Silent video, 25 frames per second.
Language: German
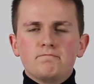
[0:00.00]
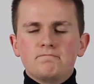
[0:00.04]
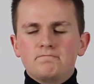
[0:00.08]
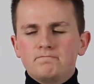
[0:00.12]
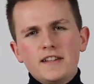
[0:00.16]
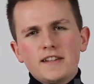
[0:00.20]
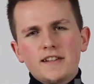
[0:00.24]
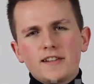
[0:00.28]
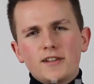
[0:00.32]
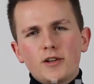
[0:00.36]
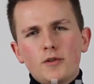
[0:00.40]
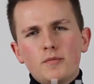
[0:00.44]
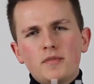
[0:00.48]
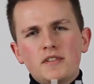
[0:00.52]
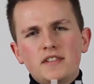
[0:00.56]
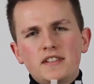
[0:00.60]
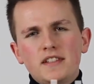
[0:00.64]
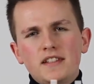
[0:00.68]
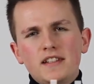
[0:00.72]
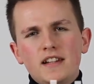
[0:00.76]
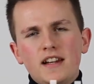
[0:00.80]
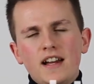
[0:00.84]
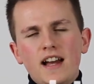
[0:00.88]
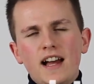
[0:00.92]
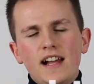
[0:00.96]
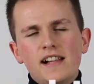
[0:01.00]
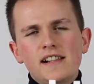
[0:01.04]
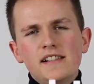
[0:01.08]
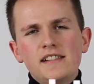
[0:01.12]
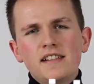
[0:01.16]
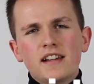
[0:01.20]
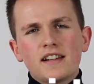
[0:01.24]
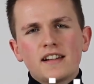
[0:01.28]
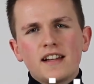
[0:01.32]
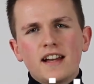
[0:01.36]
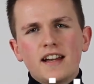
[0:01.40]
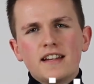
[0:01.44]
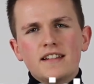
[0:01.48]
Ich glaube, der
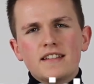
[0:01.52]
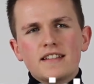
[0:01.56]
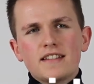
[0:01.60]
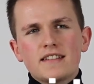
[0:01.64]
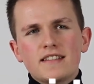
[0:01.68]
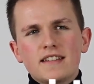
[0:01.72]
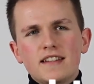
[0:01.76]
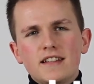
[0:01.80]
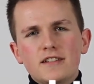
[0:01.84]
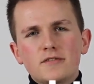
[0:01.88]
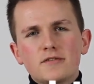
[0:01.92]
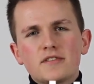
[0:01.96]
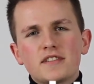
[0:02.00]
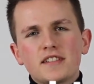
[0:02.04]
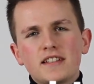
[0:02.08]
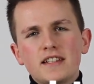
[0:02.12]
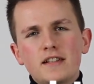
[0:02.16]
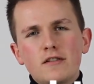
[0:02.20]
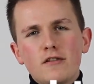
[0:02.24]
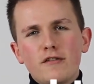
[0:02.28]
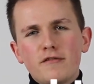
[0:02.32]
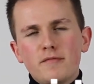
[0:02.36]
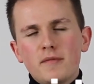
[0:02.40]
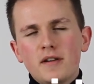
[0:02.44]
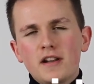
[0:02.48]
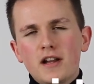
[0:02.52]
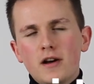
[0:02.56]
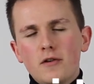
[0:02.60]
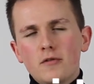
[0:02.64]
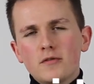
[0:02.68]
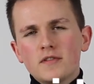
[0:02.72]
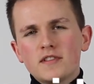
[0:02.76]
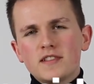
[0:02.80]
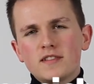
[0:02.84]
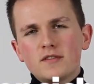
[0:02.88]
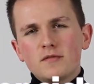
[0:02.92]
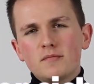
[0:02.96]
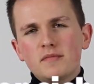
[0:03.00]
Alltag eines Industriekaufmanns
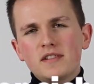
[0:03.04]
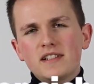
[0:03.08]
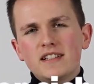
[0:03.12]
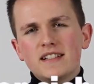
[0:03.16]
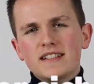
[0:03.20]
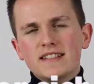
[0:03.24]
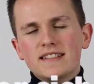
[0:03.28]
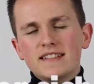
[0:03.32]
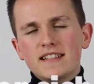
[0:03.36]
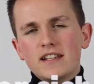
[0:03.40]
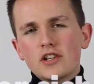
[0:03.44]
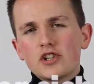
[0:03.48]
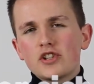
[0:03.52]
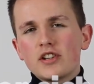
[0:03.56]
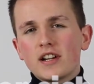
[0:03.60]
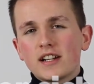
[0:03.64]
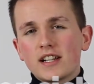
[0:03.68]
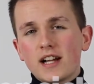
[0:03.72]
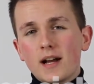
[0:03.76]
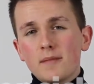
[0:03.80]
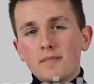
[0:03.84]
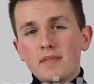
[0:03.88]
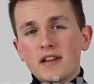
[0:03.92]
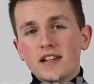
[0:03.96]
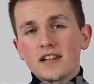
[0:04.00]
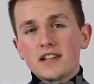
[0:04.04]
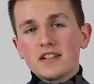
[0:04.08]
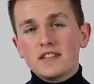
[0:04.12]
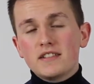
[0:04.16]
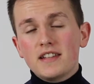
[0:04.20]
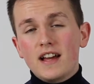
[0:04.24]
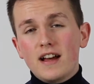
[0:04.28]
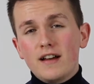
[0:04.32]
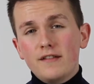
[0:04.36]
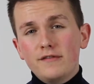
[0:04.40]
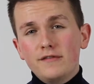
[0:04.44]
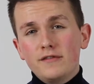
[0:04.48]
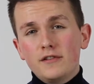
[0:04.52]
auszubilden ist sehr stark abhängig
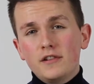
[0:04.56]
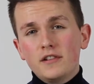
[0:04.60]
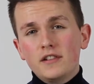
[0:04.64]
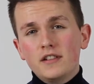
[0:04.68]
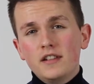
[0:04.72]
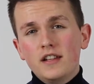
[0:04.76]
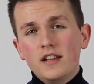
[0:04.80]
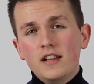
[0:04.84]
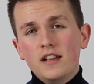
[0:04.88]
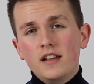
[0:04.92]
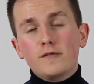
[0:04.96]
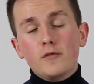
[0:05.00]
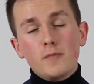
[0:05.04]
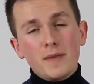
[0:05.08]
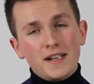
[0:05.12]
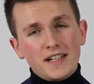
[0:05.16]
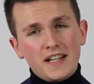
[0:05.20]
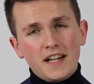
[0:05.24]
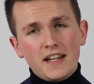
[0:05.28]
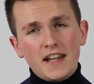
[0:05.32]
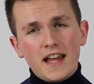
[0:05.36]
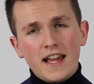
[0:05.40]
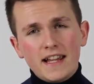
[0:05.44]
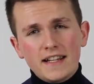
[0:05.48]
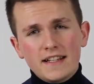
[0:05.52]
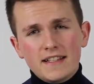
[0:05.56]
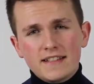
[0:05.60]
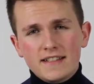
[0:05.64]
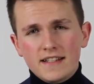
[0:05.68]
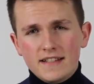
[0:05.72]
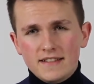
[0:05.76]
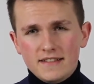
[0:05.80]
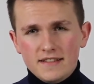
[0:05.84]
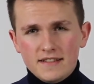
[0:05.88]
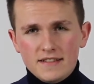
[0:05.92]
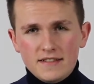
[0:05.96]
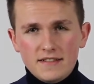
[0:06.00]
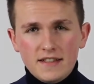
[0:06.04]
davon, wo man gerade
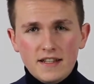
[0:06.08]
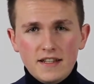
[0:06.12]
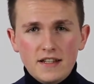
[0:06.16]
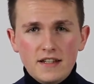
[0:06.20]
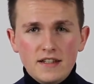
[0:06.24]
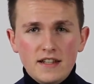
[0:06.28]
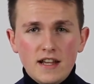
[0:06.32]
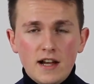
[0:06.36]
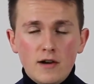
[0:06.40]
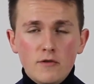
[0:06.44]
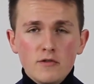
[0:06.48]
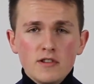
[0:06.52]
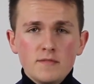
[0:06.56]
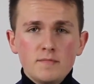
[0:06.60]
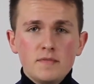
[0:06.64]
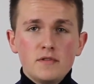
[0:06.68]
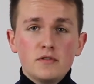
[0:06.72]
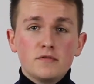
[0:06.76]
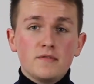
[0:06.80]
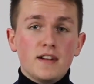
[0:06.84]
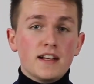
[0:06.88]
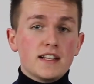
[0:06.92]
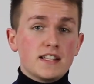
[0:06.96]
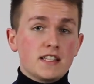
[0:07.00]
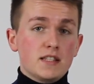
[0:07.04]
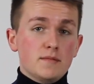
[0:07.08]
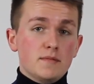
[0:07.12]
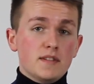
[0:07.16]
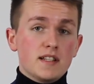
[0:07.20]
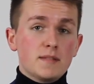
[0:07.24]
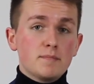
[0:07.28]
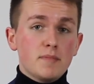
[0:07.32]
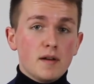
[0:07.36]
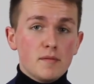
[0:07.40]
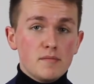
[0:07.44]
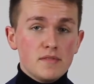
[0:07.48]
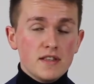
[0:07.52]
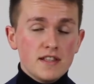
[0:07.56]
eingesetzt ist. Denn in der Ausbildung war es zumindest
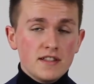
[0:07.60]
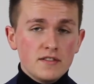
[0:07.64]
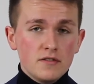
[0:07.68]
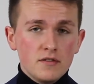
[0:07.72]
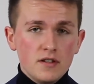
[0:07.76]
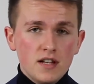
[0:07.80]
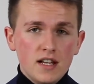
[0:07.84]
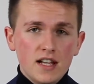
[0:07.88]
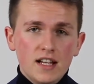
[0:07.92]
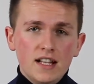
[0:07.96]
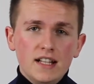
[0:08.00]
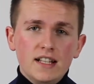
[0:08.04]
bei mir so,